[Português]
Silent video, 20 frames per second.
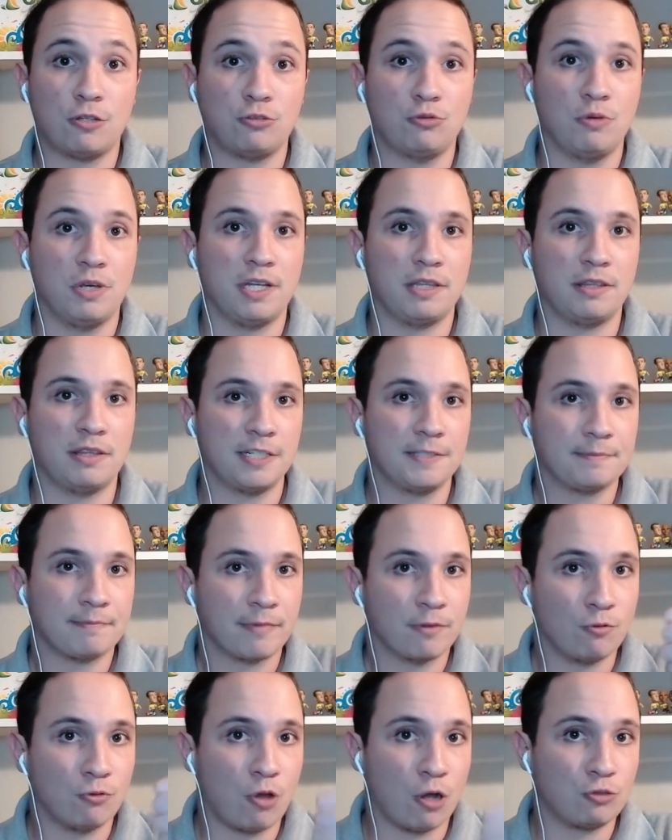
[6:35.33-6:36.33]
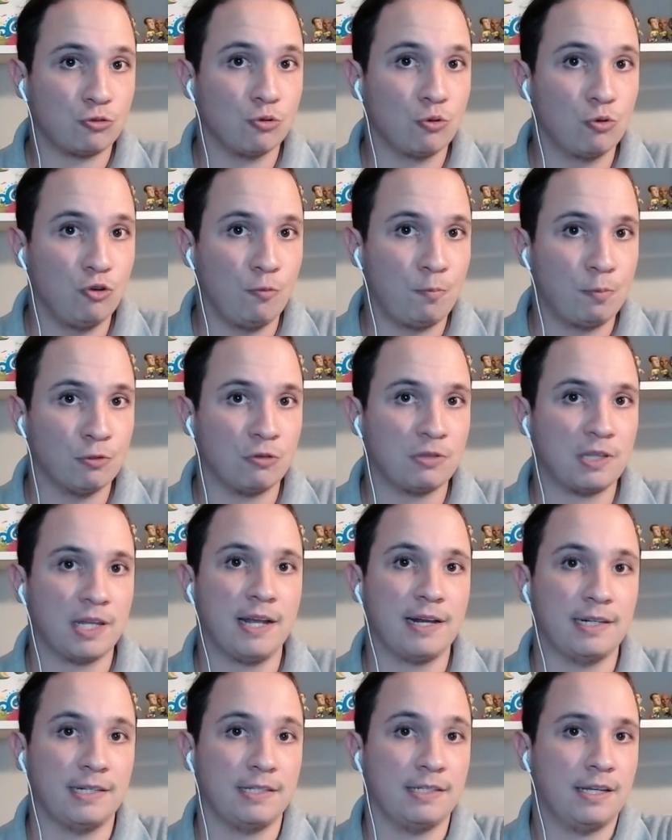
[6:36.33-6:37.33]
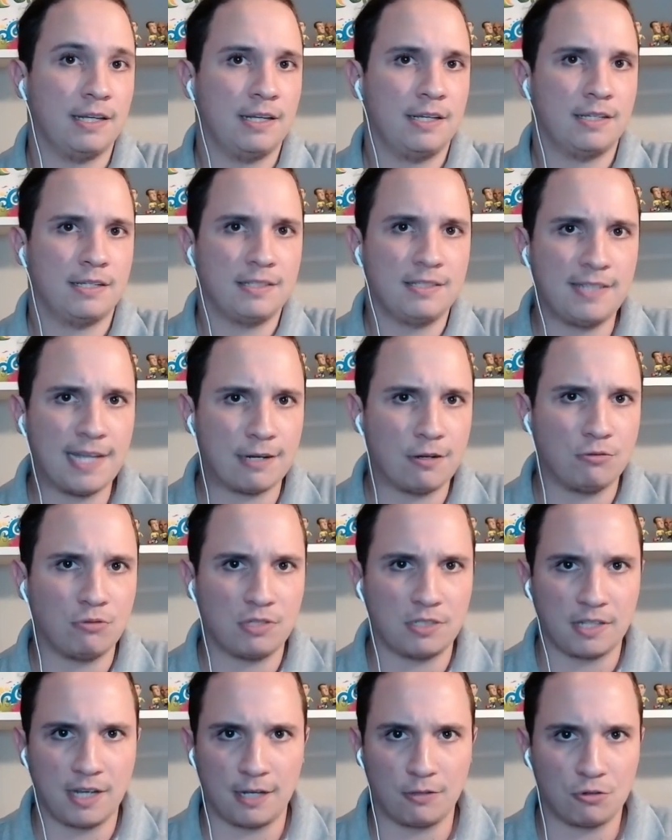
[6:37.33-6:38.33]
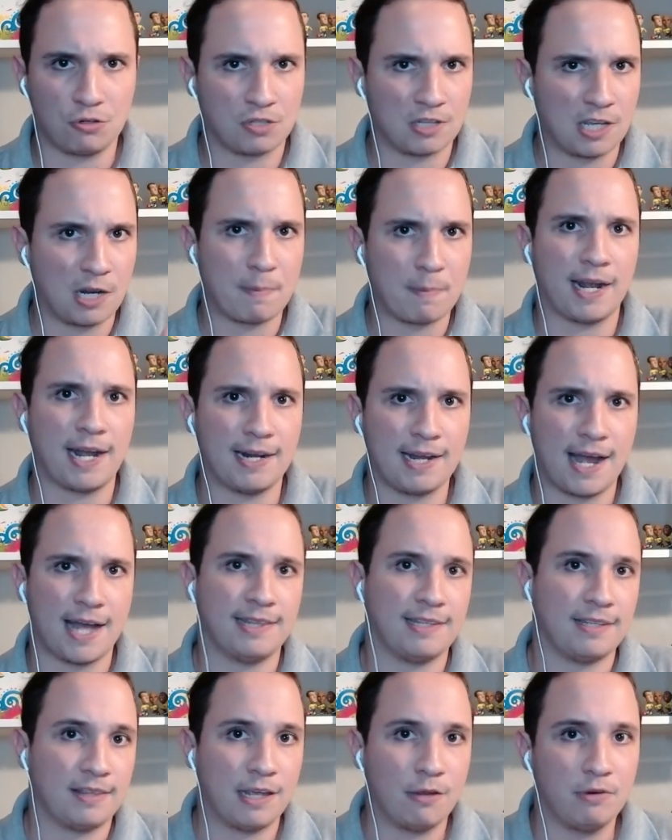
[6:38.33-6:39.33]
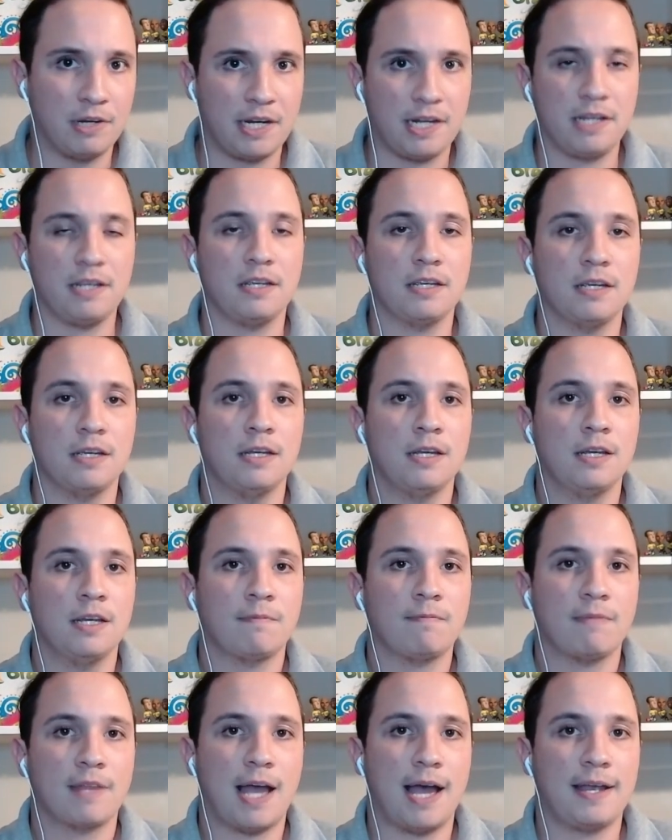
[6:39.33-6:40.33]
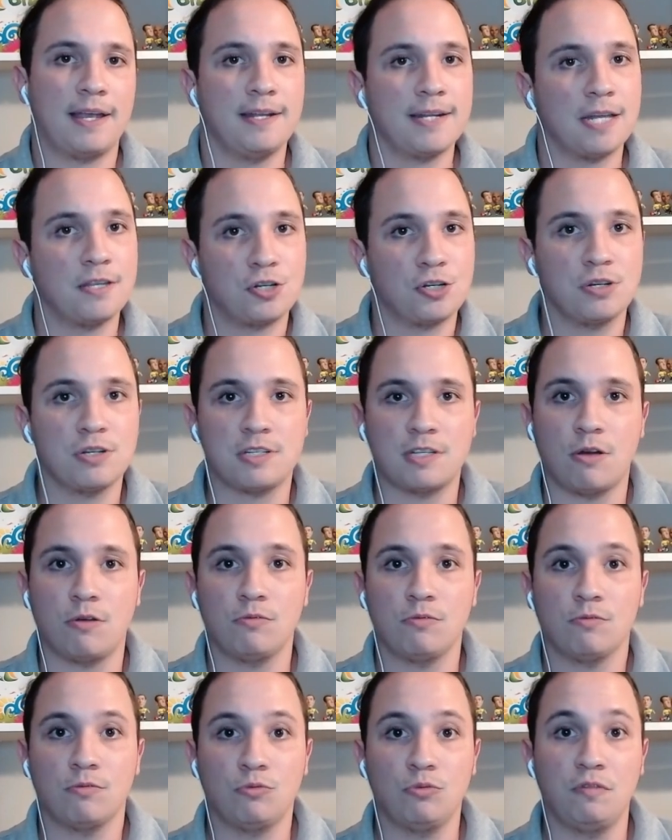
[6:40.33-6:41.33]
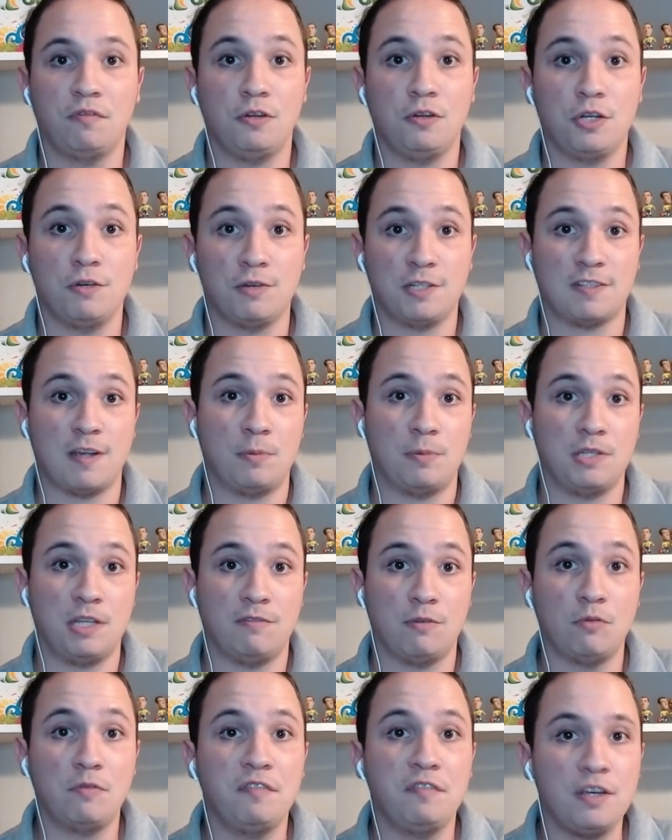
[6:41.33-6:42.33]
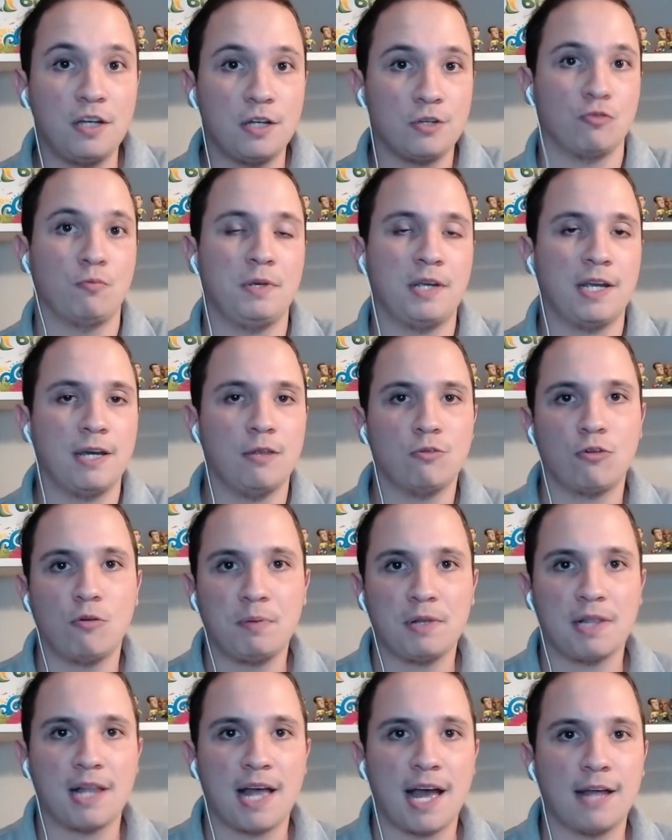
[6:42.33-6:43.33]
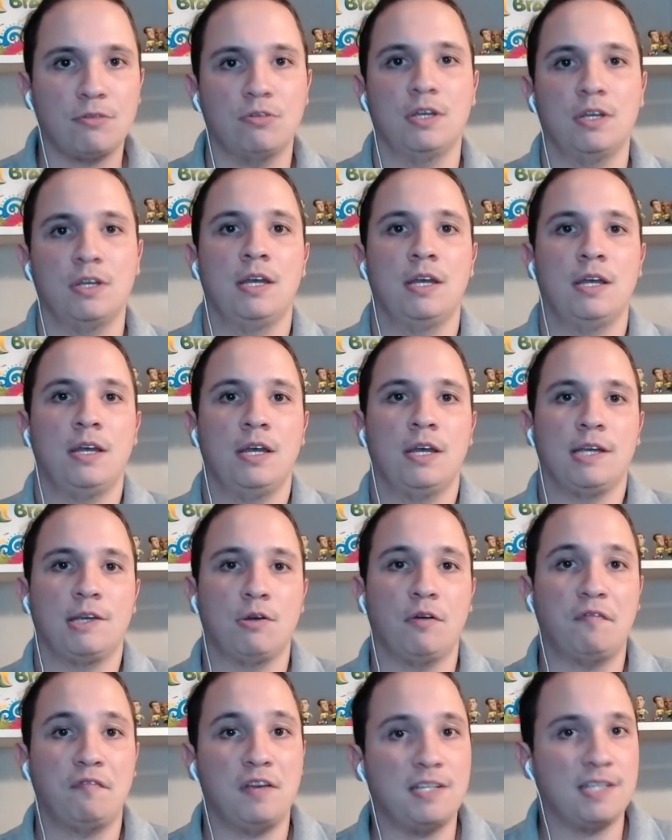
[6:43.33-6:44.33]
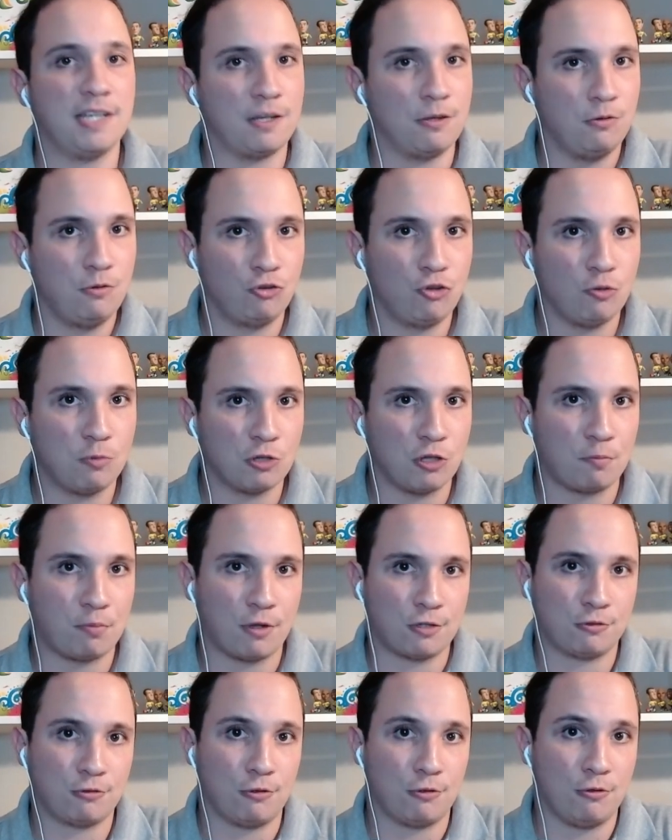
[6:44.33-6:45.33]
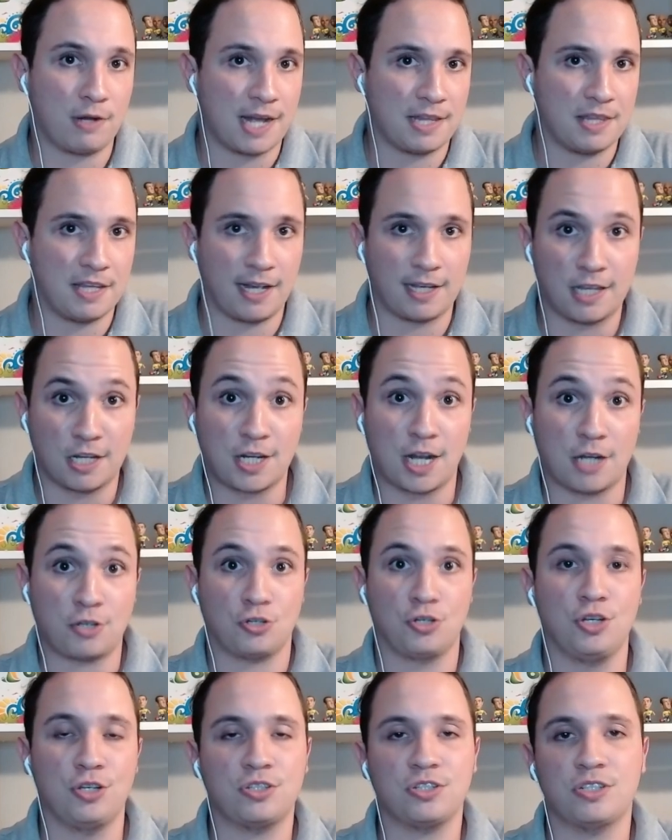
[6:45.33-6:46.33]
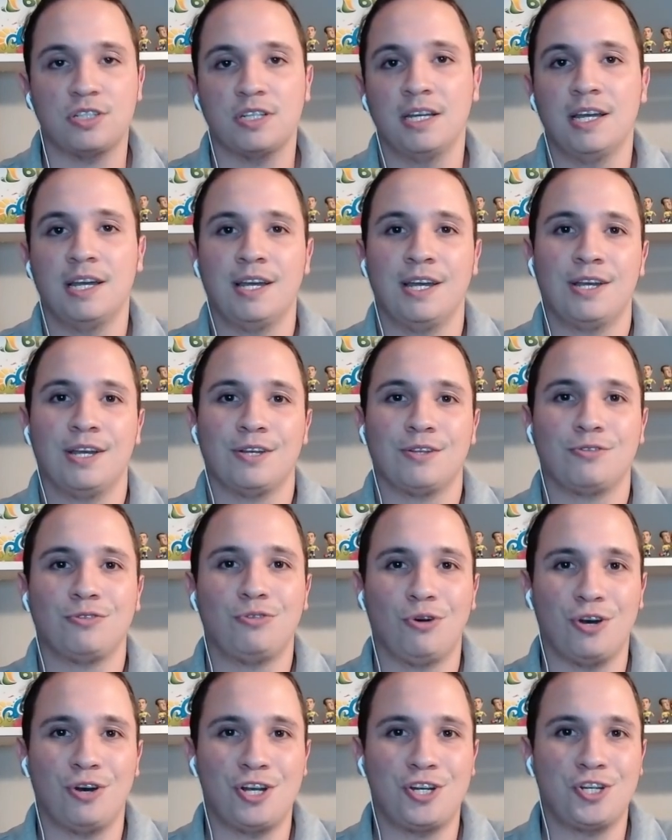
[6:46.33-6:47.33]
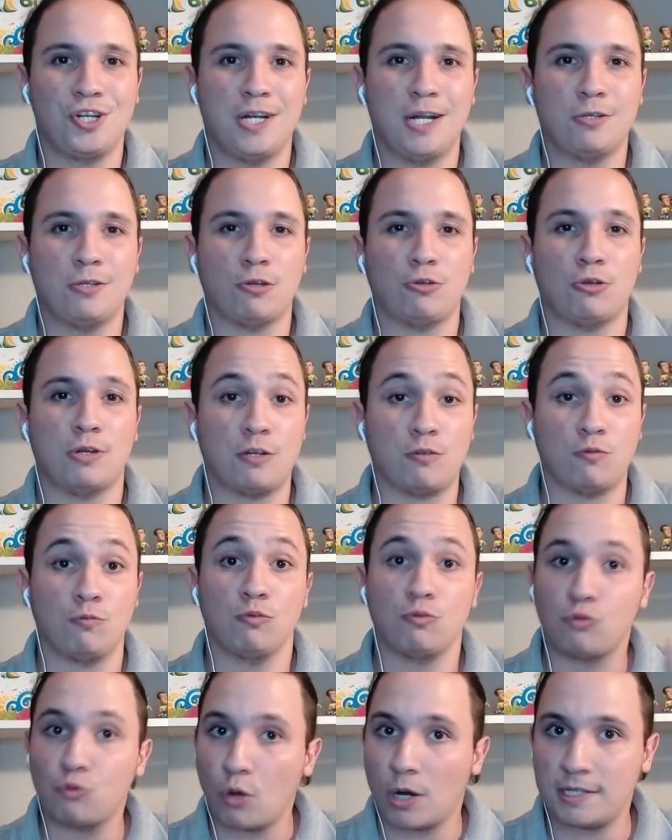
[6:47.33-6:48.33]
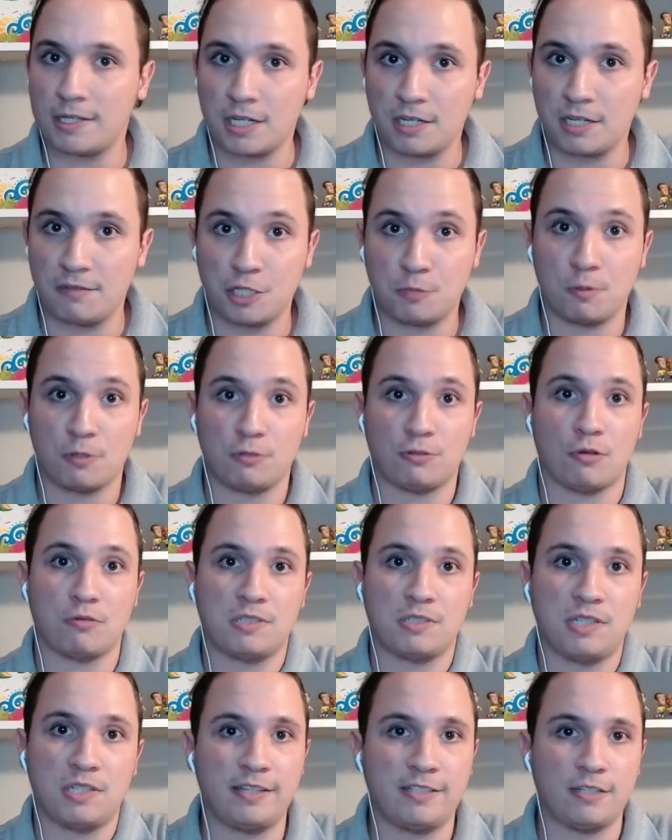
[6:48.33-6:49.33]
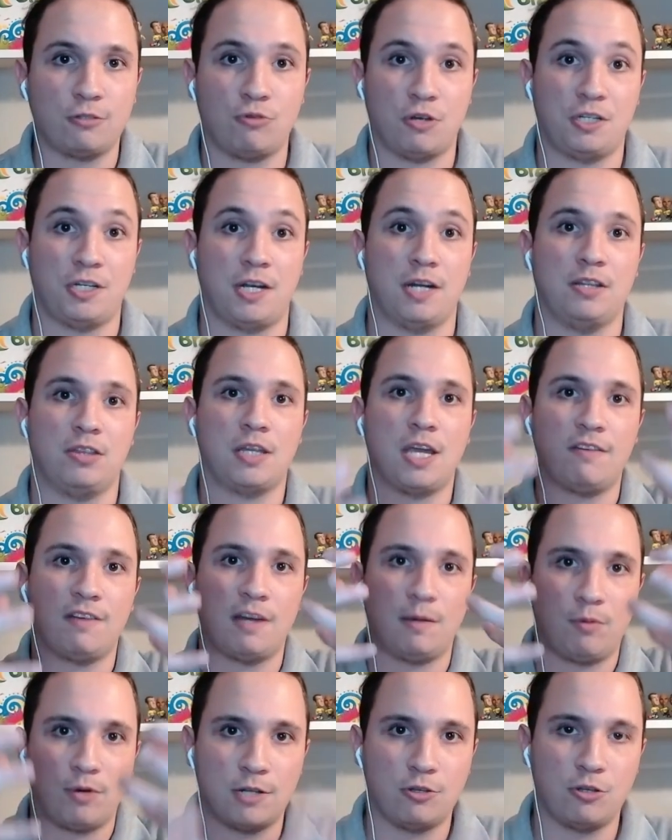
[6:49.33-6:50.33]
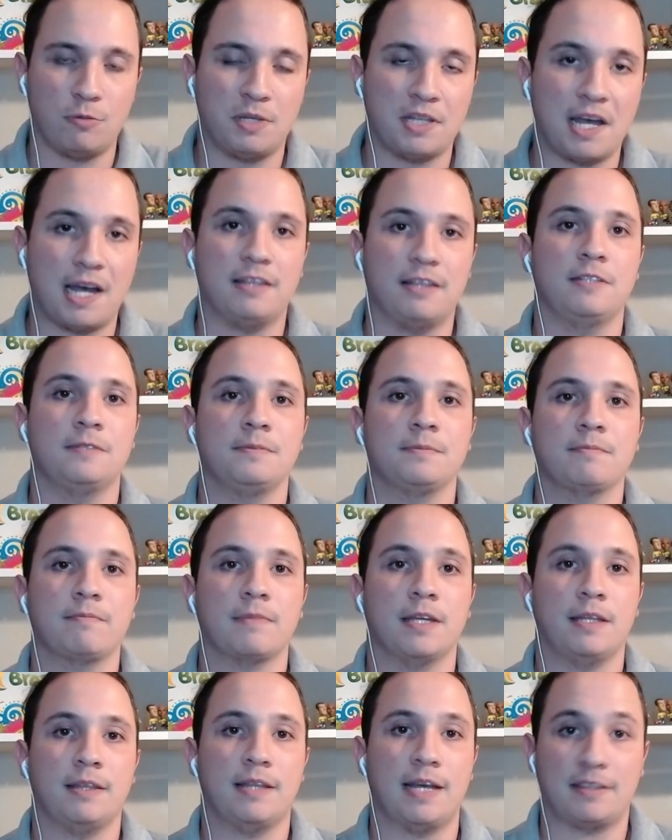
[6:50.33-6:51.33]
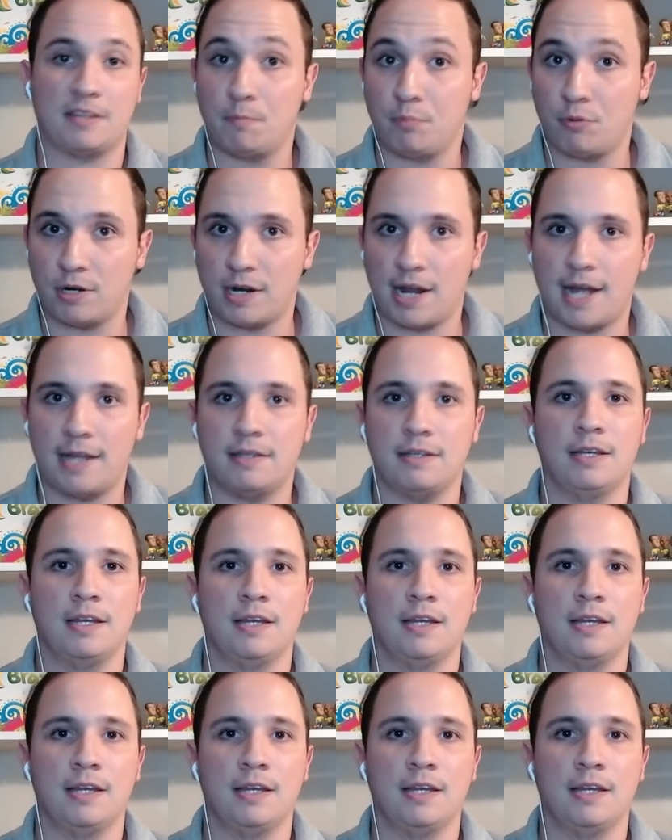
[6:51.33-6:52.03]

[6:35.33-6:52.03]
Twitter, no nosso grupo no Telegram, 0800, tem que pagar nada, tem o link aqui na descrição do vídeo, você vai poder ver um vídeo, um pequeno compilado que eu fiz aqui no YouTube, eu não posso colocar, tem aquela chatice, Dois direitos autorais com todas as vezes, pessoal, sem exceções, que ele teve a bola dominada na temporada